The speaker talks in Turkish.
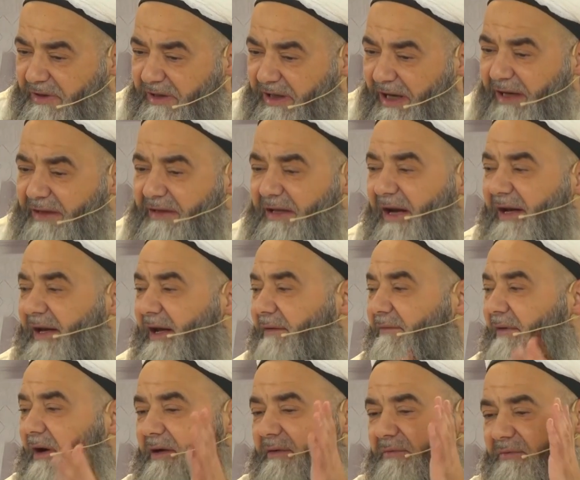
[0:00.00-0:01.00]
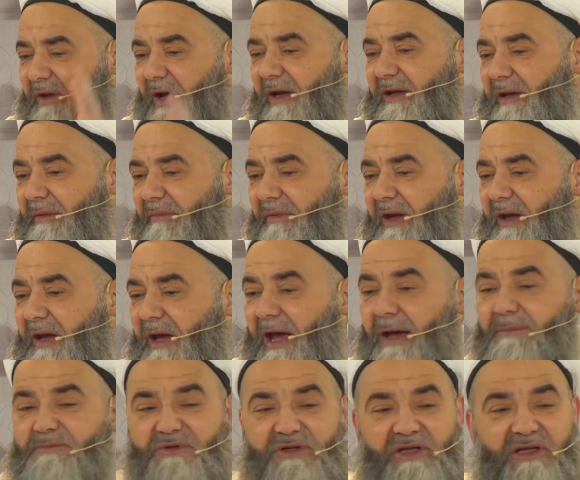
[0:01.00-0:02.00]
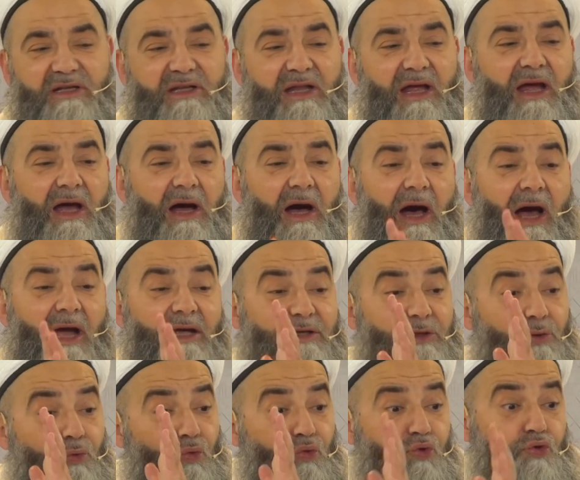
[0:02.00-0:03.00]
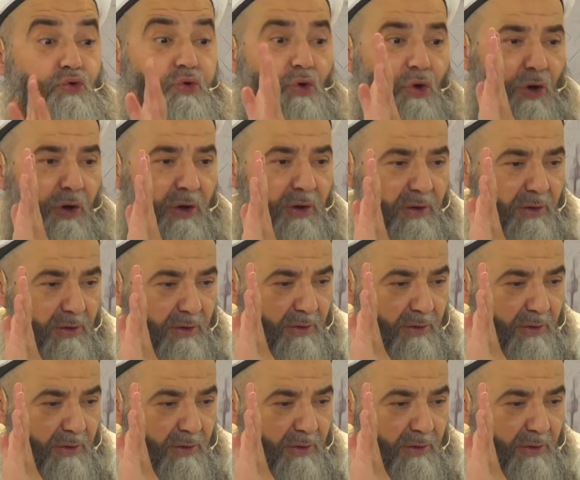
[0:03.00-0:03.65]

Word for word: Diğer dernek vakıflar gibi hepsinde aynı üçlü.